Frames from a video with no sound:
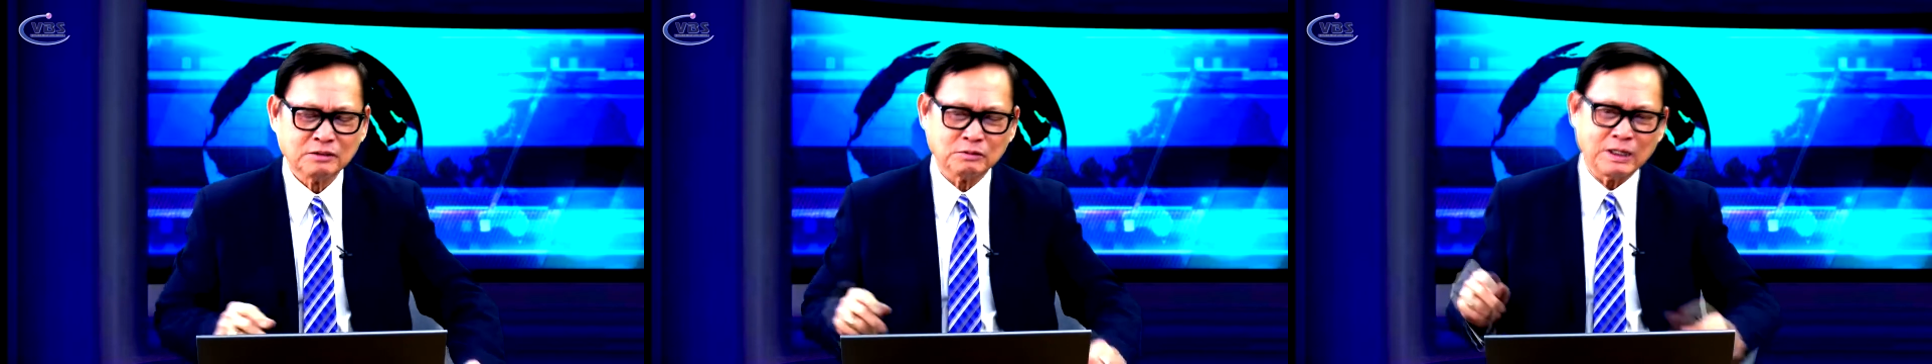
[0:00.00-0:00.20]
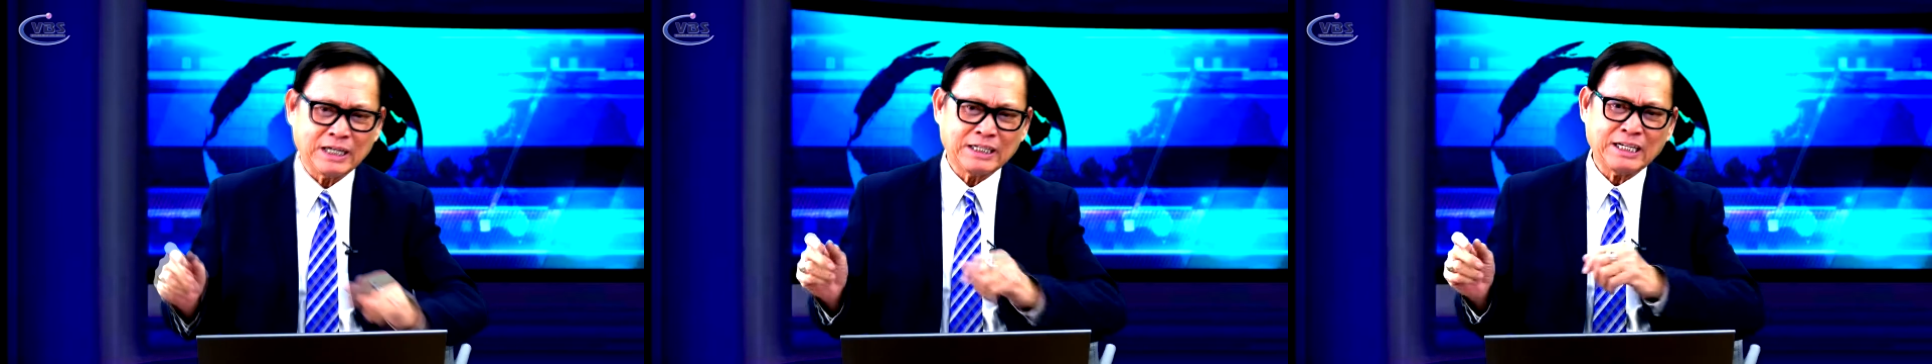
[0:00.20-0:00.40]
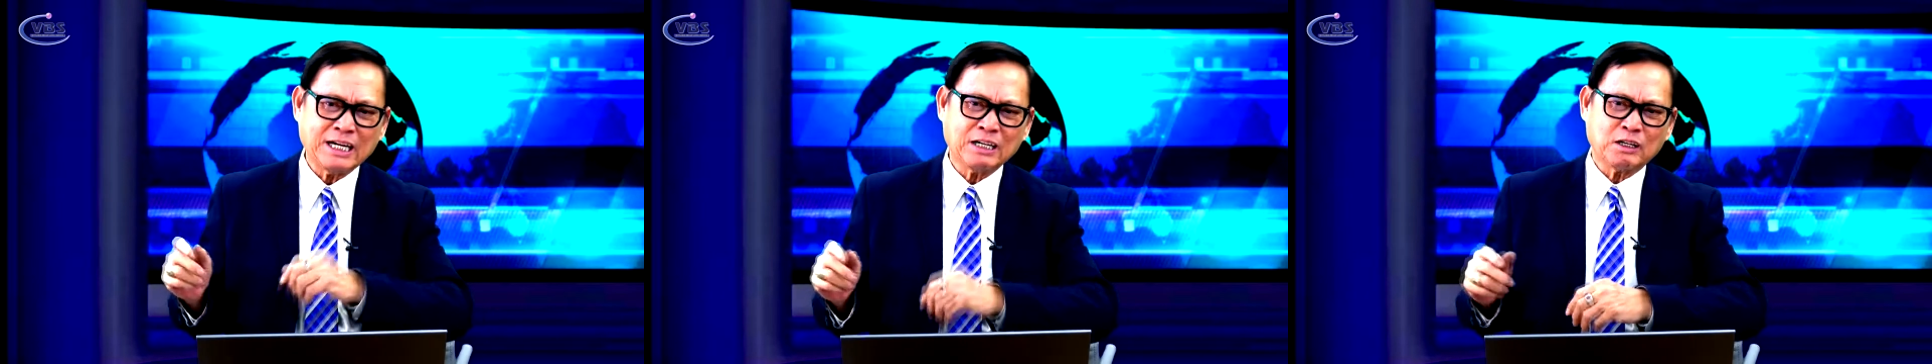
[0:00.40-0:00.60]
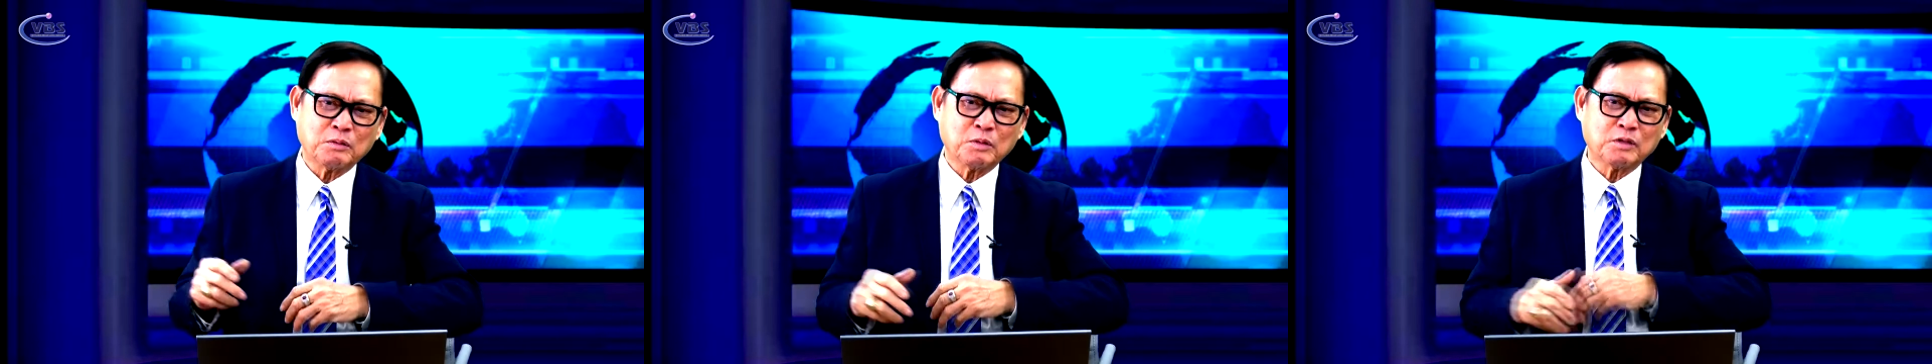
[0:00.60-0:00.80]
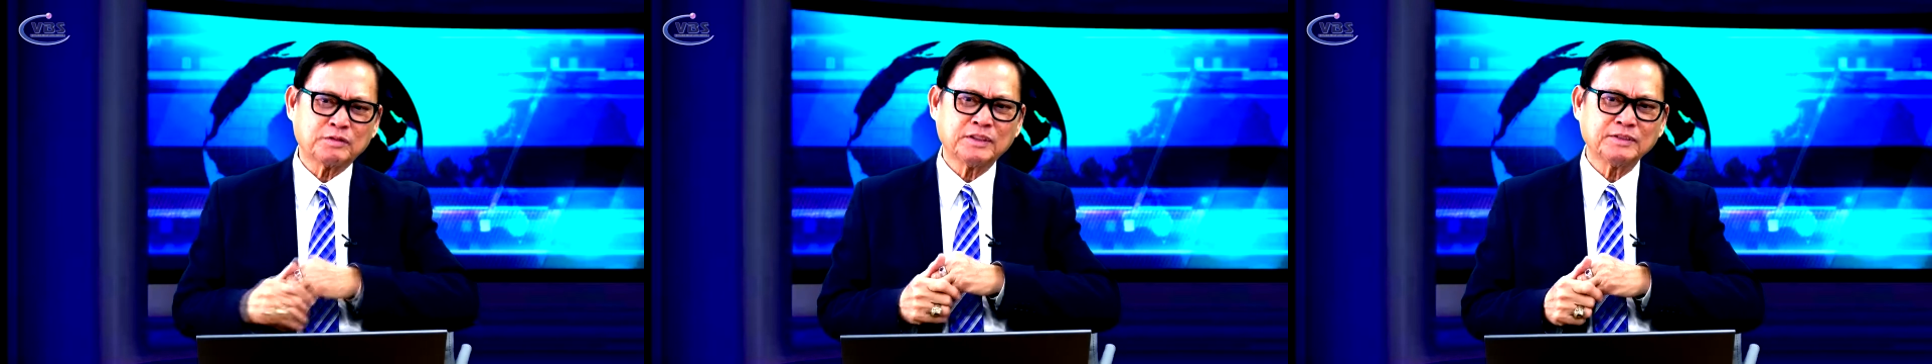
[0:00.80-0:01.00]
ngoài ra còn
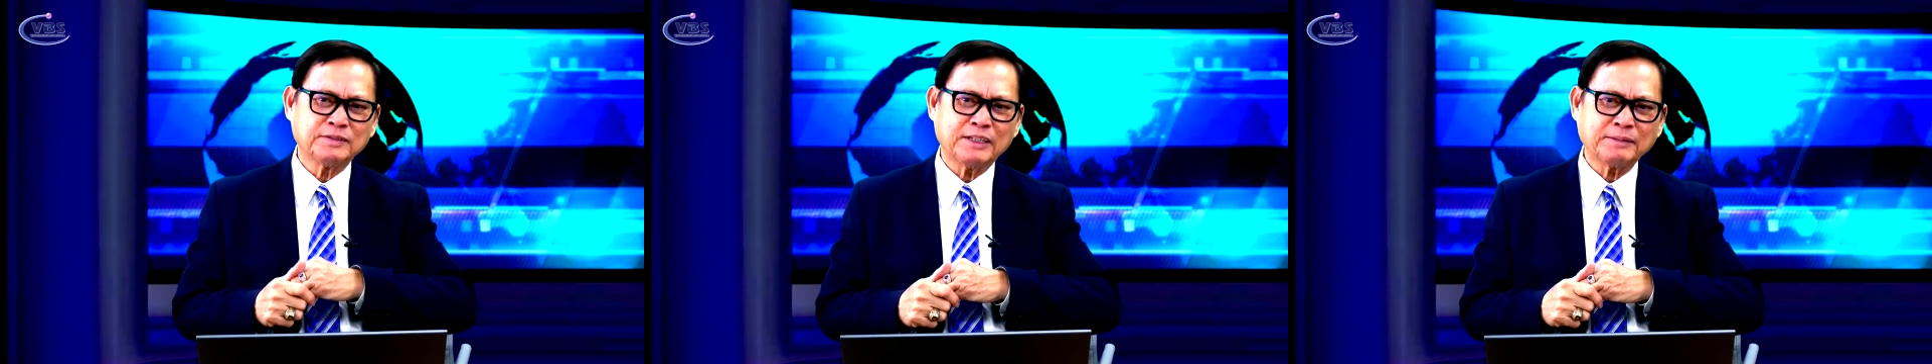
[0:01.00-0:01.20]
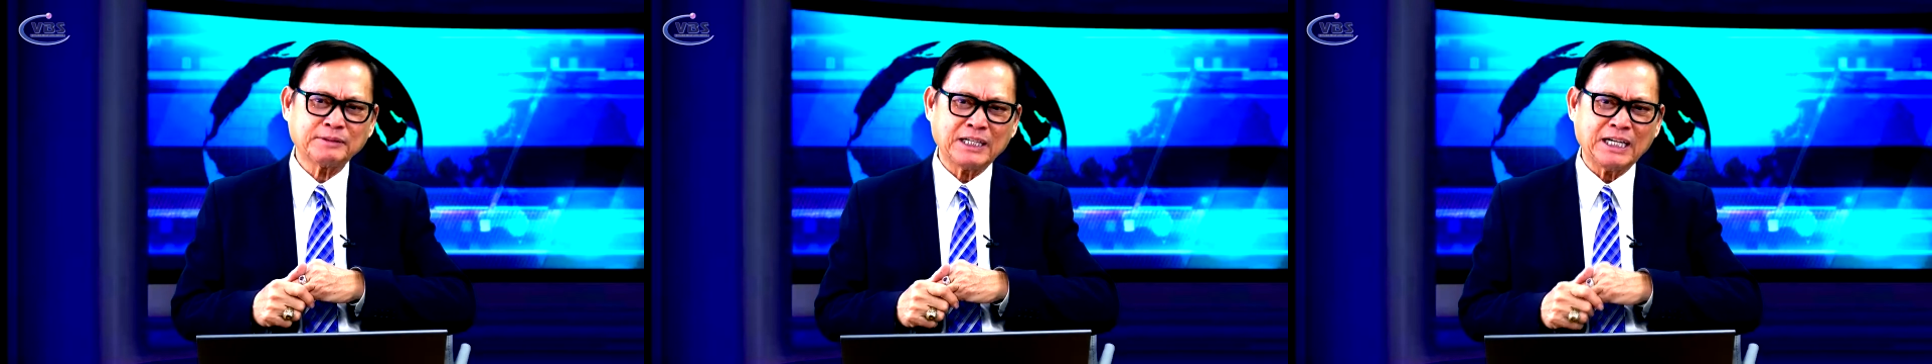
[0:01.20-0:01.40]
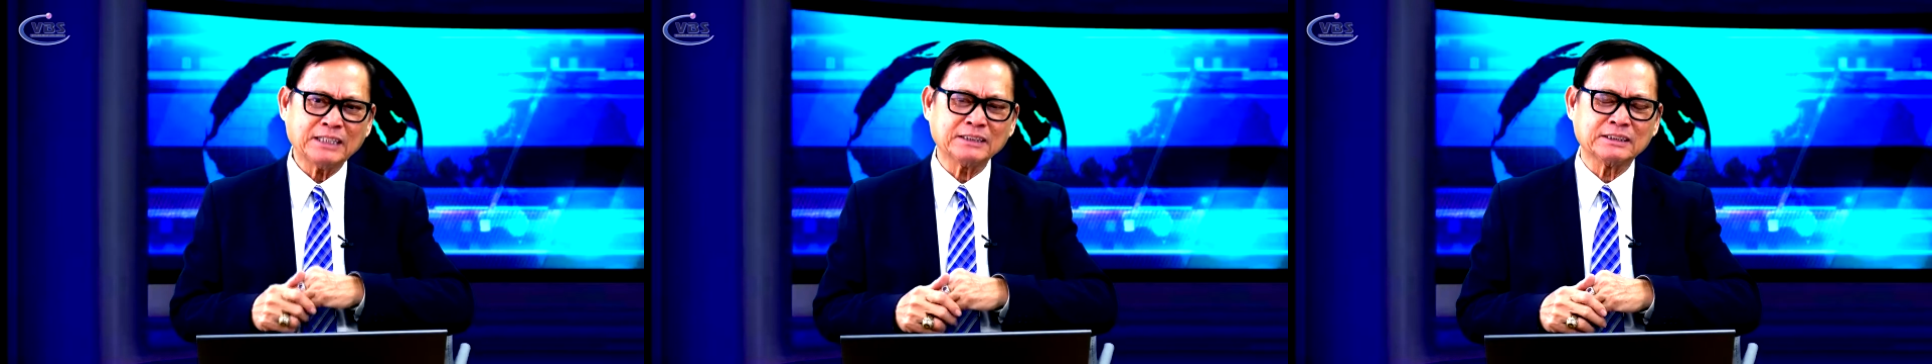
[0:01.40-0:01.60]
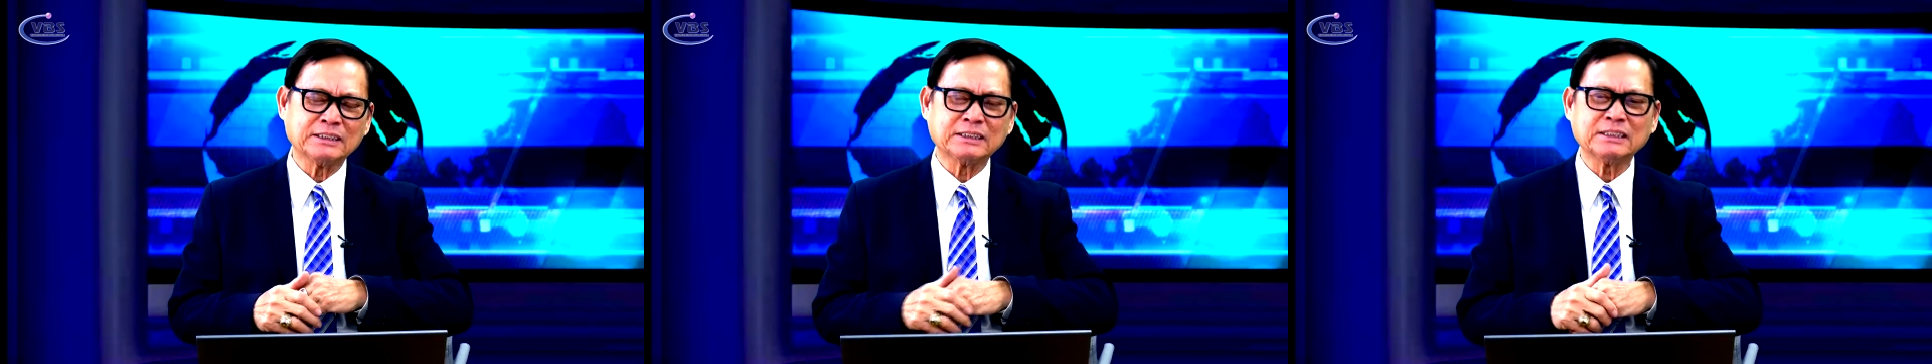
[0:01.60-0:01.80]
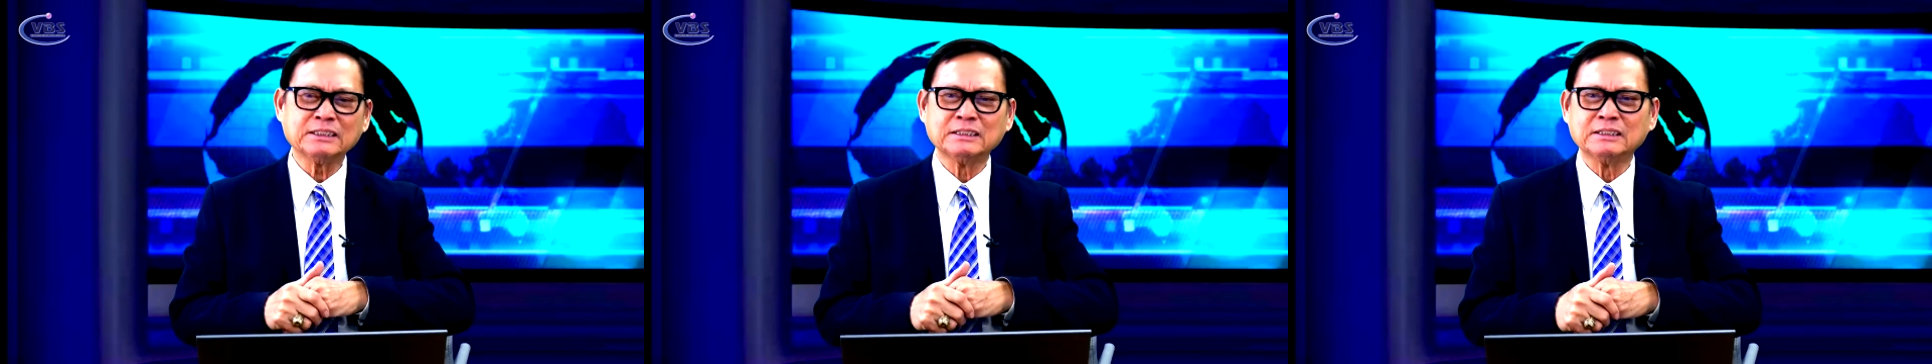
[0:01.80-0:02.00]
một phương pháp khác
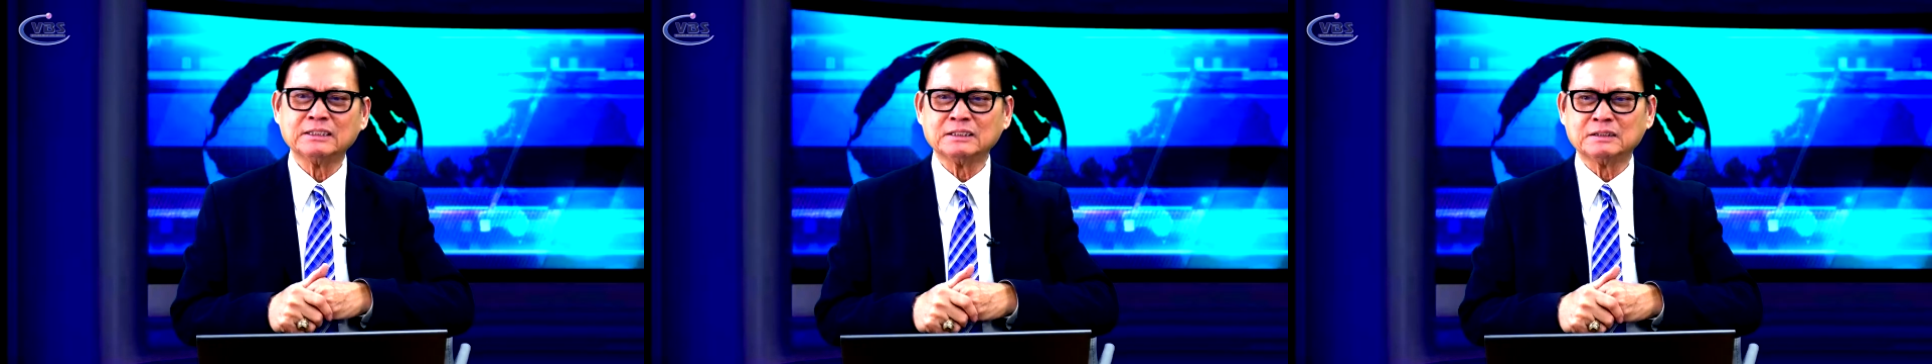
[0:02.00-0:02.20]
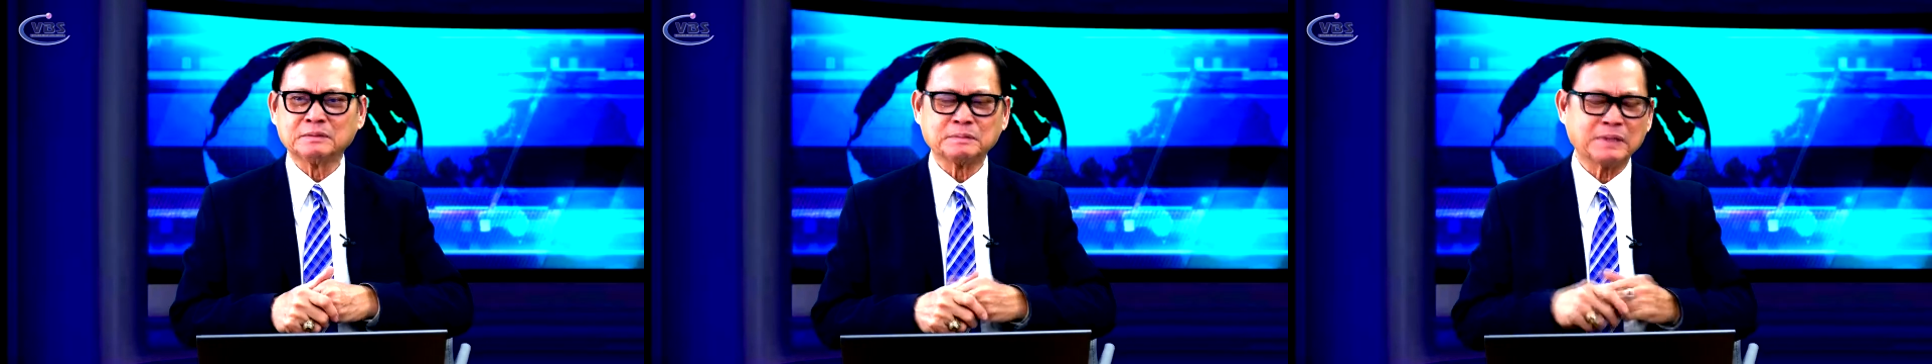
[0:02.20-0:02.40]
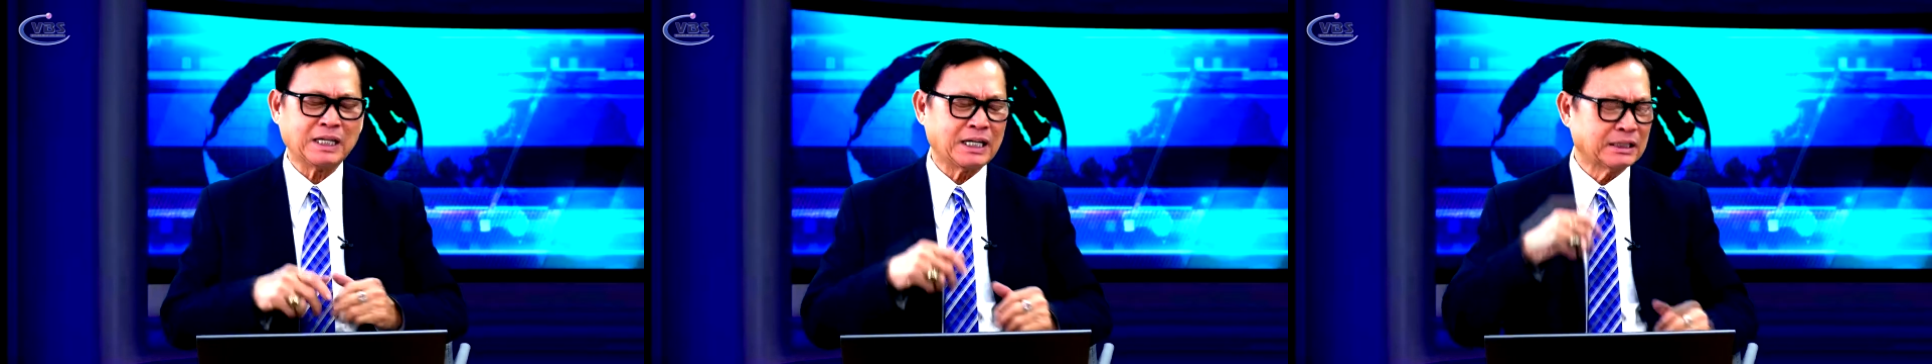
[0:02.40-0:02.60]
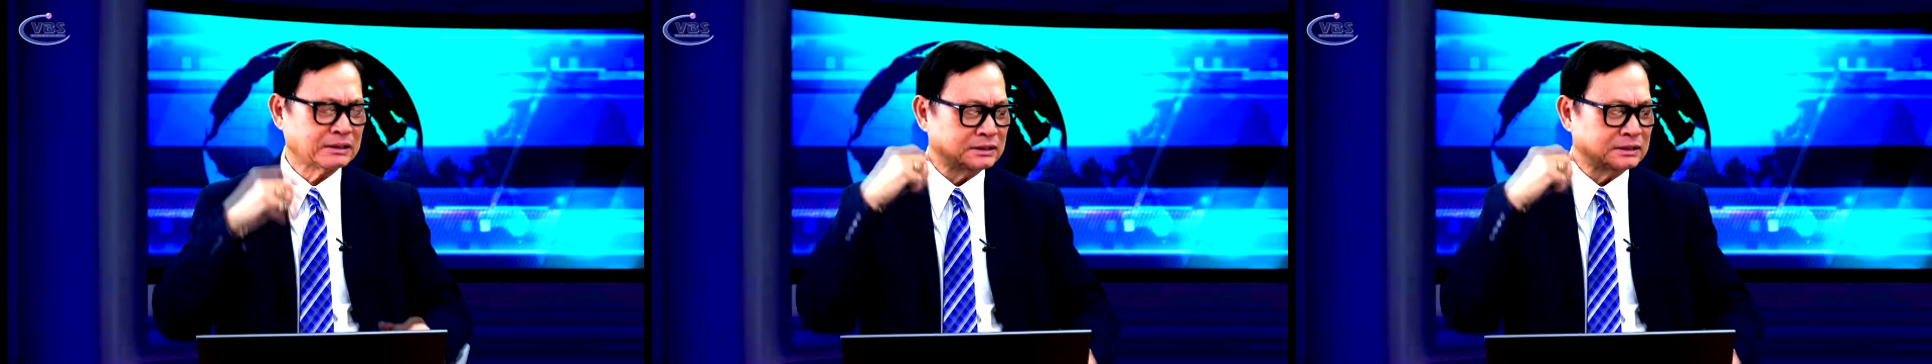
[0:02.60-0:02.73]
nữa mà